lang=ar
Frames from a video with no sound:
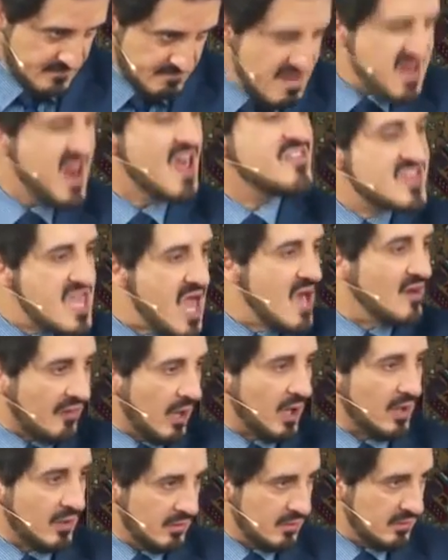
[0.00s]
من اذكياء
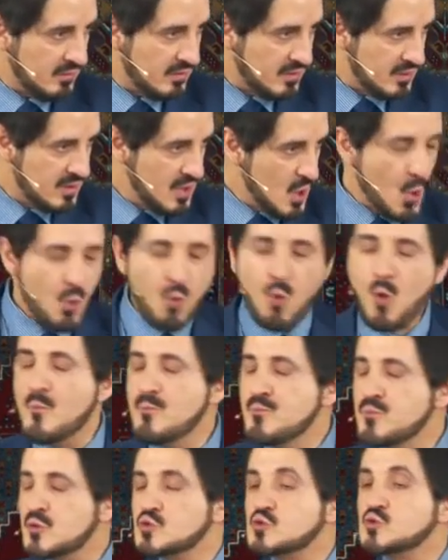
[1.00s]
القرن
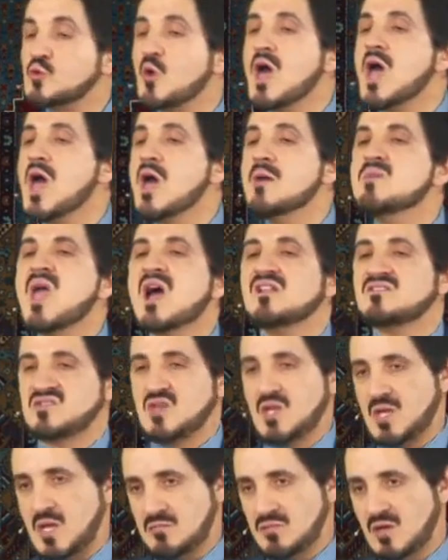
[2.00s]
وعمر زهاء 100
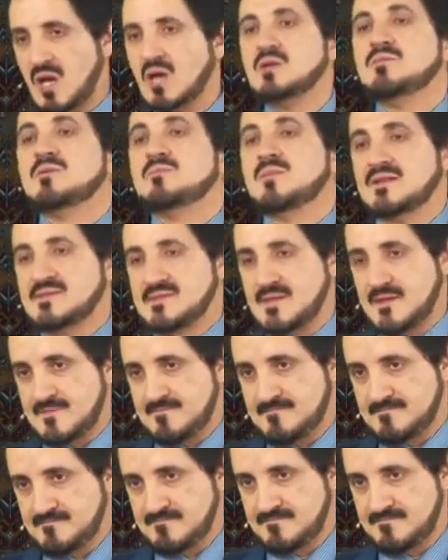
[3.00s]
سنه قريب من 100 سنه